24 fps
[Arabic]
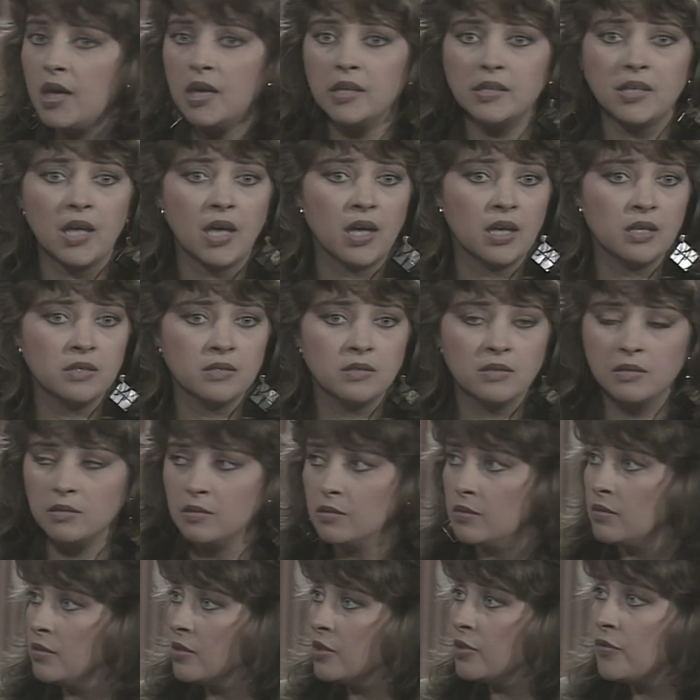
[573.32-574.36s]
ايه يا تهاني
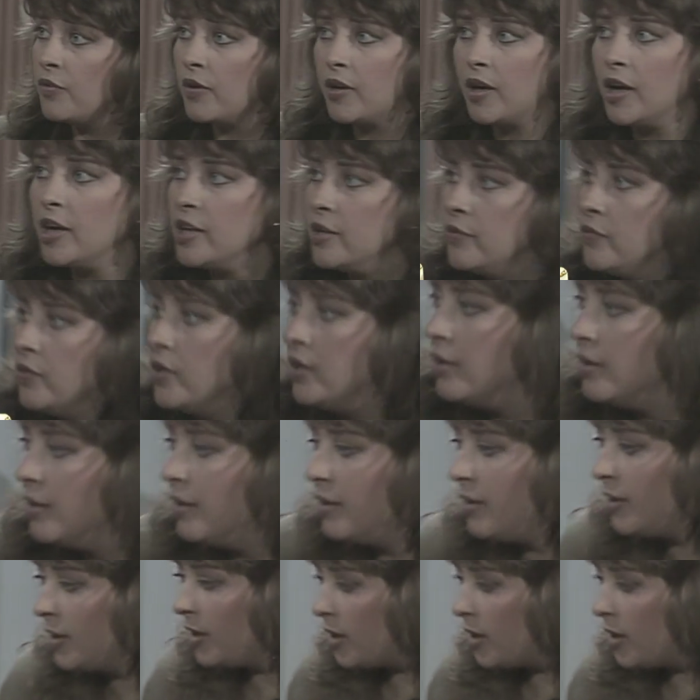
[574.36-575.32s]
تفكري في ايه